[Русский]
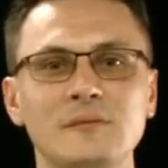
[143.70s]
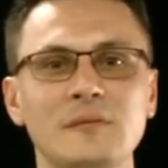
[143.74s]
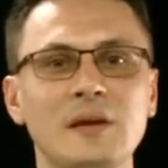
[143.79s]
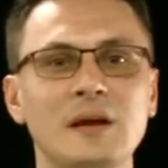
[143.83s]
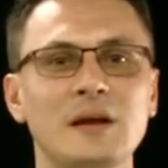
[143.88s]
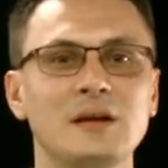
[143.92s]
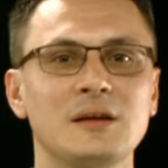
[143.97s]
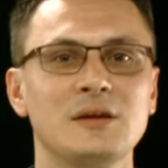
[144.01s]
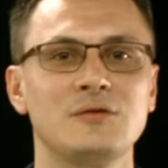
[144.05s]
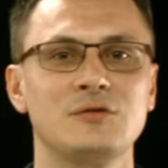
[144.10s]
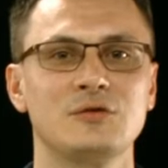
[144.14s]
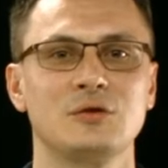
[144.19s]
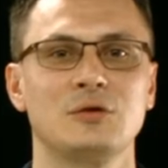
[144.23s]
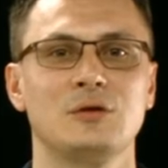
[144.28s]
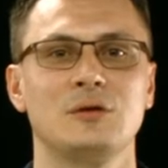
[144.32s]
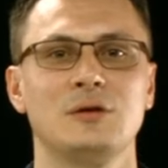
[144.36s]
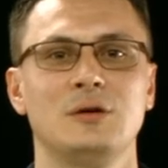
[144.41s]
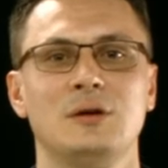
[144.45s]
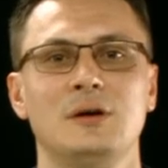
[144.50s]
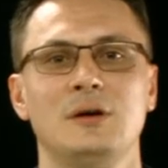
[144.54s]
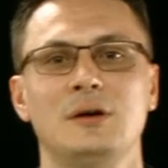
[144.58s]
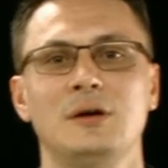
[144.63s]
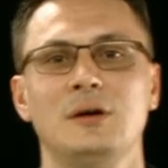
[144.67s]
Это все
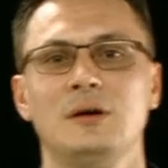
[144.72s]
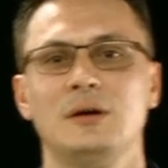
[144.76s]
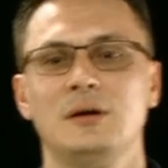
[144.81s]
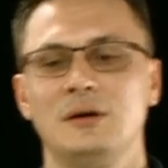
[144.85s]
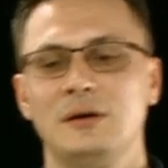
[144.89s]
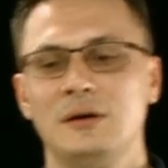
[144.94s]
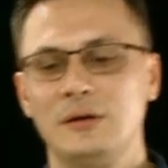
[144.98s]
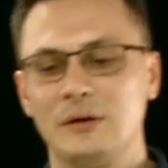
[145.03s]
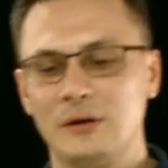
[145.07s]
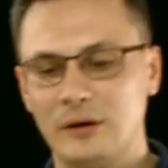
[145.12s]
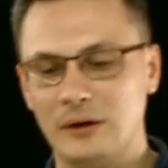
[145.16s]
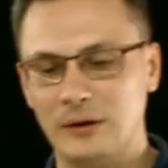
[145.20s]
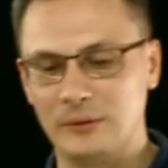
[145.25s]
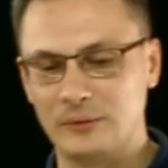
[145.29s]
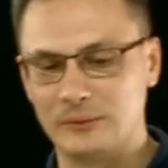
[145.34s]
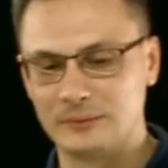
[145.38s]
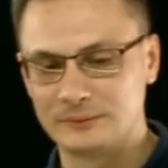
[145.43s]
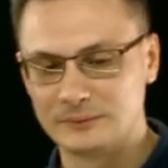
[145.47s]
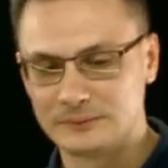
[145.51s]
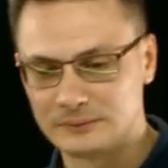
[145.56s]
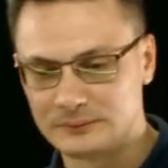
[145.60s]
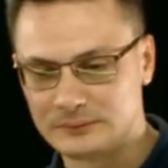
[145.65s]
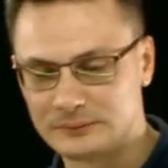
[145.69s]
а,
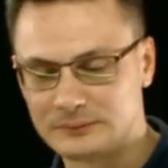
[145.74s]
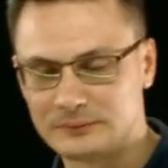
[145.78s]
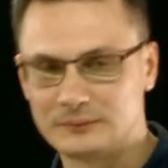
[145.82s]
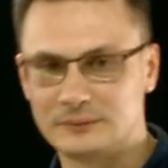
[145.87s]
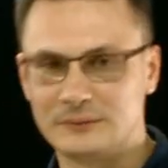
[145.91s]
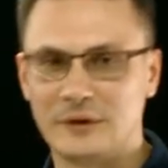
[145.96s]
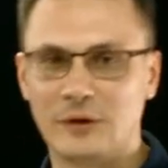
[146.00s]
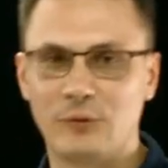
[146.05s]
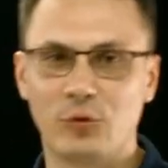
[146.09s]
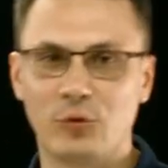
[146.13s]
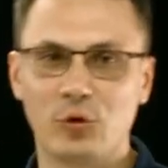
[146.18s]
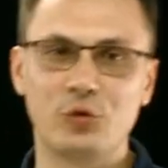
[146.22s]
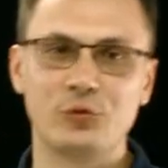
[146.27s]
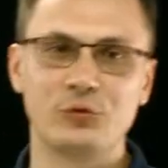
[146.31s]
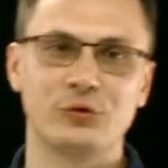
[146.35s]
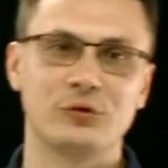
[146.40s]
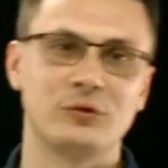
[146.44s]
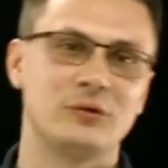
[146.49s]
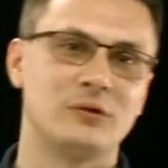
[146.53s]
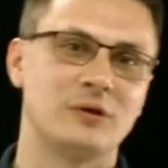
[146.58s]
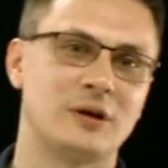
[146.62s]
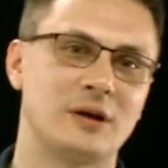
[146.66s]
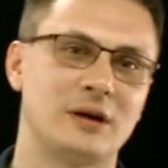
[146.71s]
я помню,
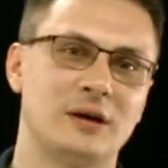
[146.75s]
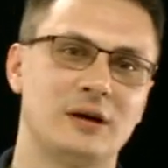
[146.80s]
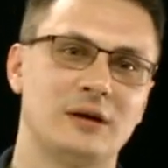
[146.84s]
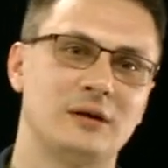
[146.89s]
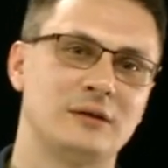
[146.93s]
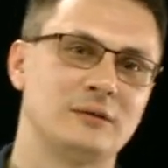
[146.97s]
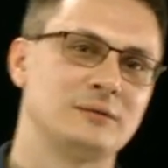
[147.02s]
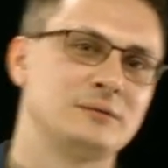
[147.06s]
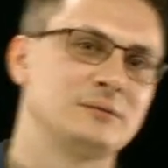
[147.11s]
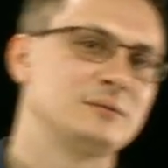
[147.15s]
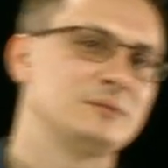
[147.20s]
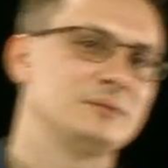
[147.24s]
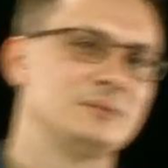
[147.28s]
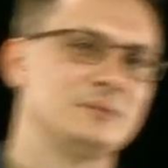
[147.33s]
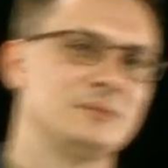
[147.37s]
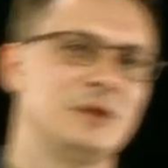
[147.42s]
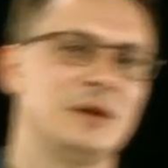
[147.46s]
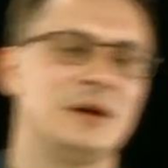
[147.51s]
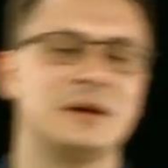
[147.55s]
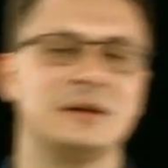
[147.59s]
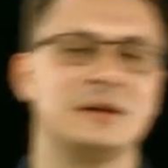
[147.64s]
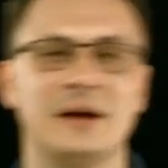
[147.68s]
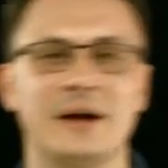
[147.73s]
я
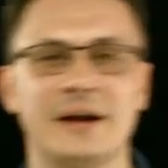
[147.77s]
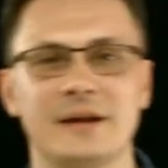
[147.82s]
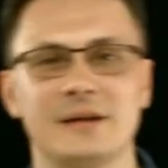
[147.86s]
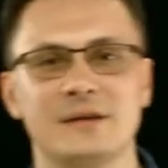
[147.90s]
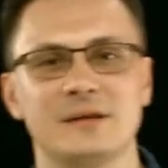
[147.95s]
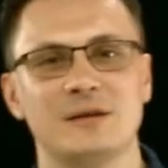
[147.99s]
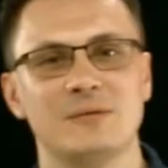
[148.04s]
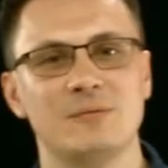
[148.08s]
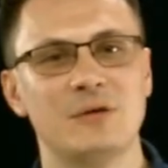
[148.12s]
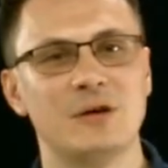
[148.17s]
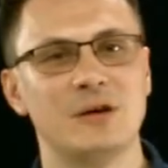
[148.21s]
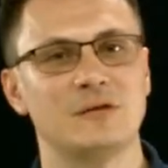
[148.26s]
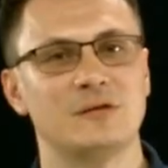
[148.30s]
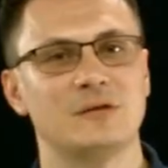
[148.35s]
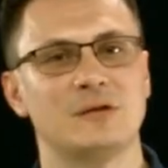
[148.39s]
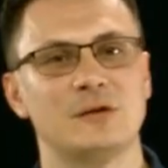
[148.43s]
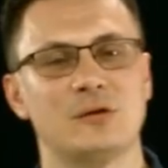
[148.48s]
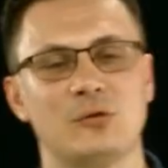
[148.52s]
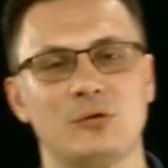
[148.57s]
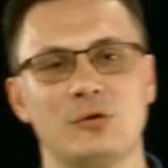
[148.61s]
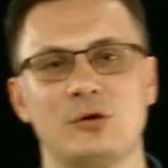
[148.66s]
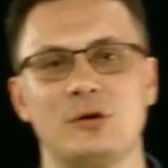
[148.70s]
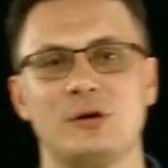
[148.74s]
благодарен тебе за
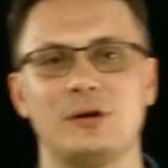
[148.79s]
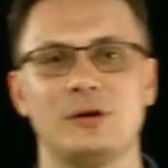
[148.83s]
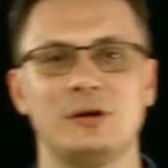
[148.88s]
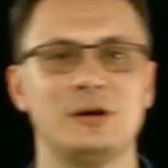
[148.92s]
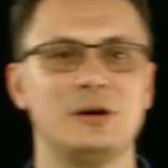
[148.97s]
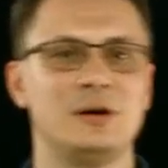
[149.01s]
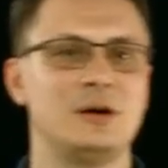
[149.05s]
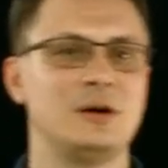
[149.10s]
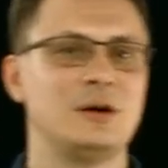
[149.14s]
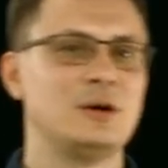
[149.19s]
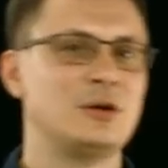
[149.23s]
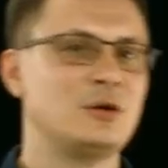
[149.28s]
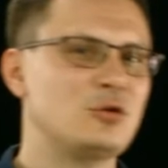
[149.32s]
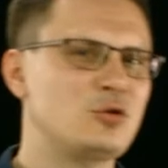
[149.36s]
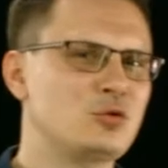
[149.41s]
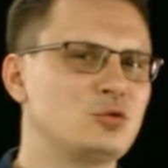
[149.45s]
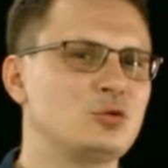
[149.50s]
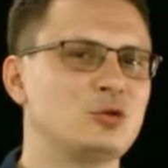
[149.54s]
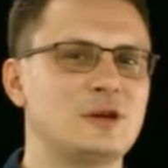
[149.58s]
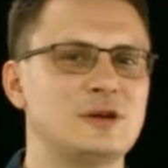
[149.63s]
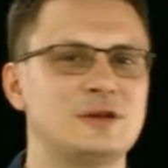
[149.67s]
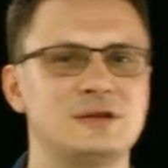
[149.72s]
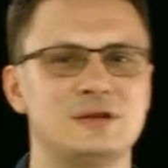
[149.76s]
такое
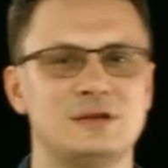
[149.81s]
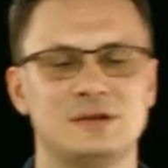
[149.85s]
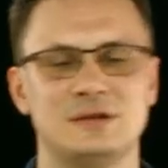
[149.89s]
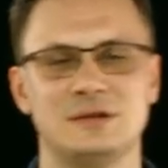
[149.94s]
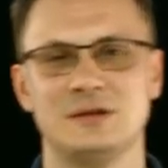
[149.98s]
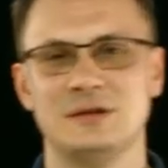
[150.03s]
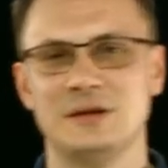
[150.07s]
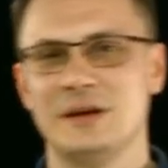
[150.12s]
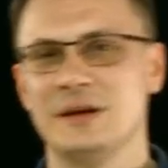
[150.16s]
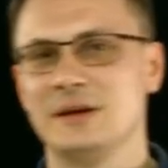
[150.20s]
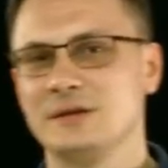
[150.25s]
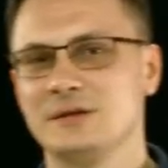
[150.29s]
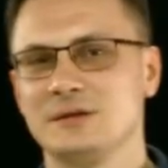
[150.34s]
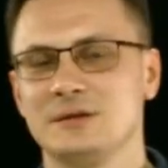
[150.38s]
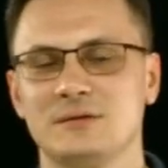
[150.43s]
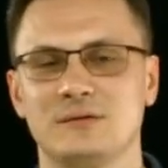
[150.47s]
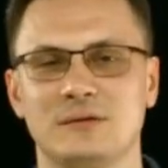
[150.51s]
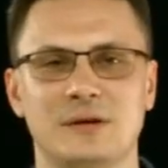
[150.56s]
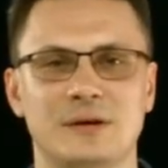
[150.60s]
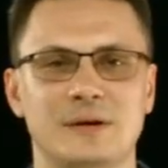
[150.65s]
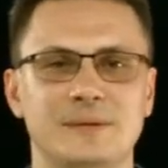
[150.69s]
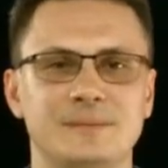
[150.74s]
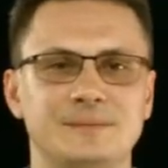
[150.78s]
юность,
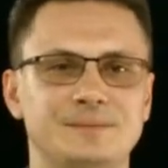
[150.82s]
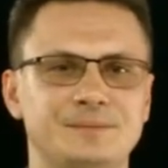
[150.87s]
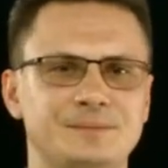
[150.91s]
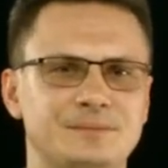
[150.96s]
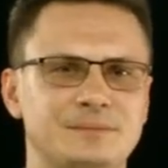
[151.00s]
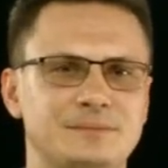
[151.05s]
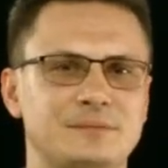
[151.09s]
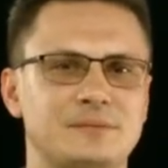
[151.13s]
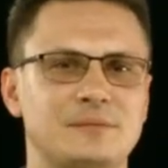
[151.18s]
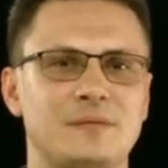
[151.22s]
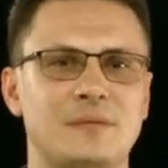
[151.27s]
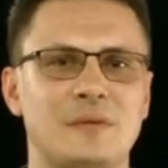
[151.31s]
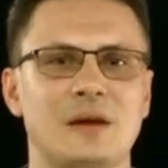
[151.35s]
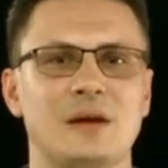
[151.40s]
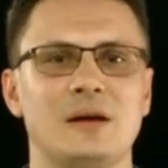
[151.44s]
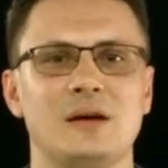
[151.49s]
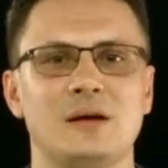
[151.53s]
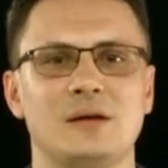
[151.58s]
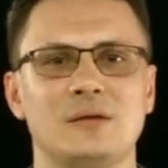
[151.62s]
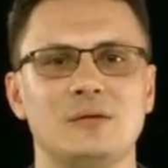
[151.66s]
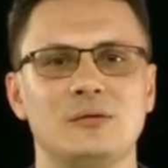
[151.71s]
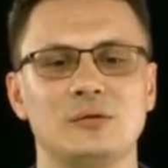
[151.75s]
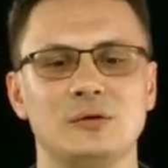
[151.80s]
детство.
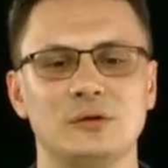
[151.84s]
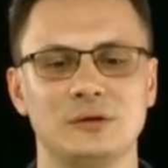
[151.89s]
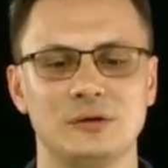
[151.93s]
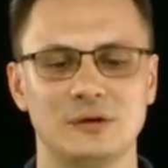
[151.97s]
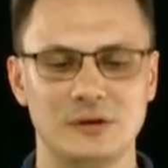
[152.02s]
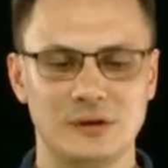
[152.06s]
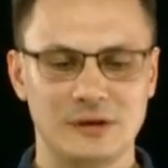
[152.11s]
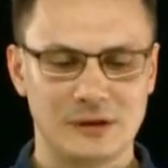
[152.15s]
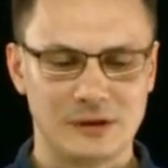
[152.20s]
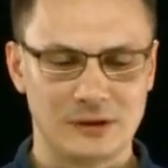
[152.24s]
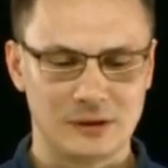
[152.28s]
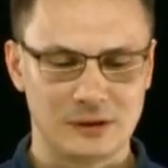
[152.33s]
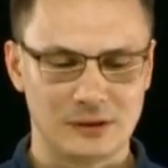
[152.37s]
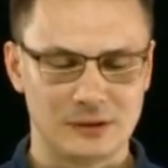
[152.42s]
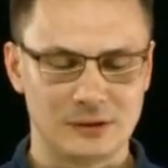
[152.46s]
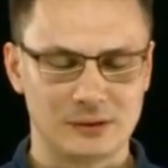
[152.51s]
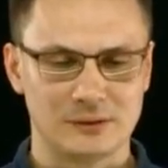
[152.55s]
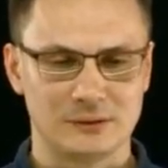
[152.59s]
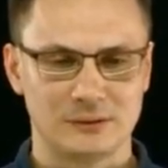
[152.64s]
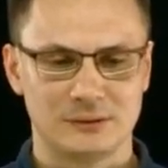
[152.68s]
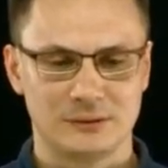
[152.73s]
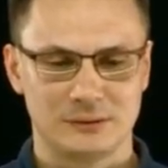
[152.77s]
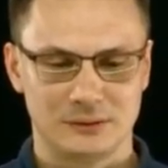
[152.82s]
Вот. И,
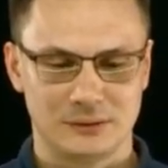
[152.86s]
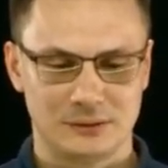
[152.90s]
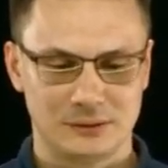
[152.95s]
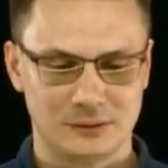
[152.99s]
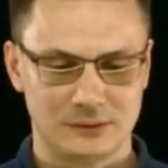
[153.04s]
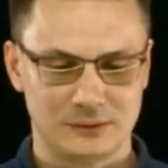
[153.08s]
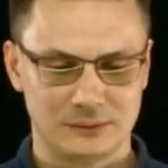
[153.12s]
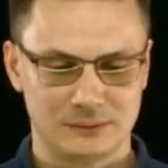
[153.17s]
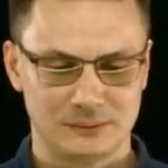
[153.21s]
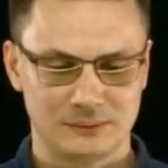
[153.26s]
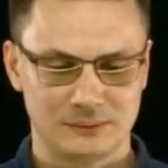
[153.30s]
э,